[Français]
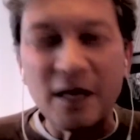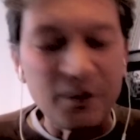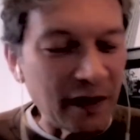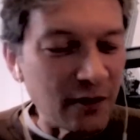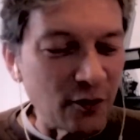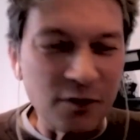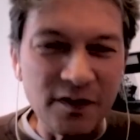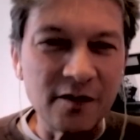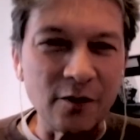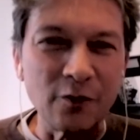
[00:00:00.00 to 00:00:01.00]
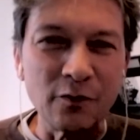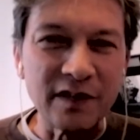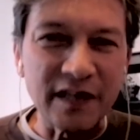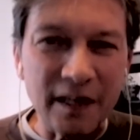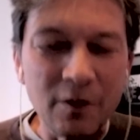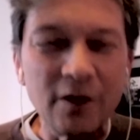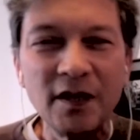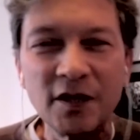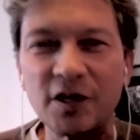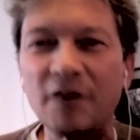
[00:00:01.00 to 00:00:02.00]
pas, qu'en choisissant le nom dribble,
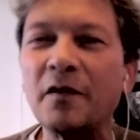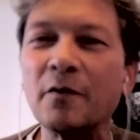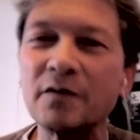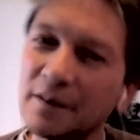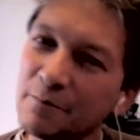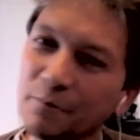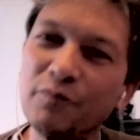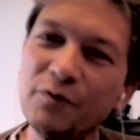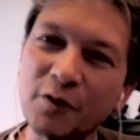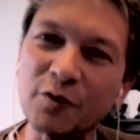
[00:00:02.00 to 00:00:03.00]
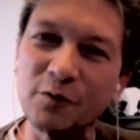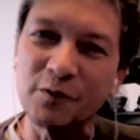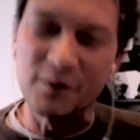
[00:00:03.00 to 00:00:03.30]
j'avais en tête plusieurs choses.